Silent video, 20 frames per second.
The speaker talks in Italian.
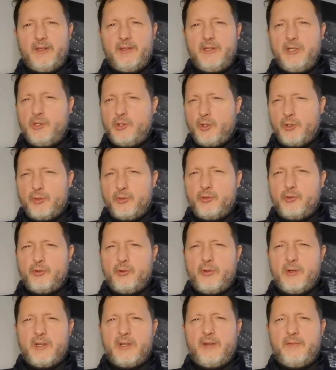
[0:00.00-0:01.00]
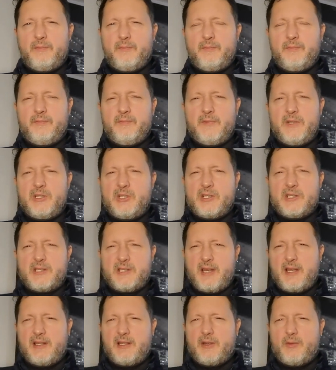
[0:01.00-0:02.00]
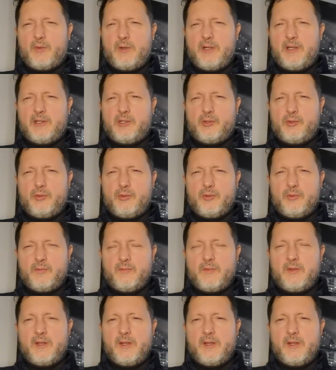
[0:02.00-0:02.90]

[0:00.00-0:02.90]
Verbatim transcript: 18 giorni, 17, quelli che sono.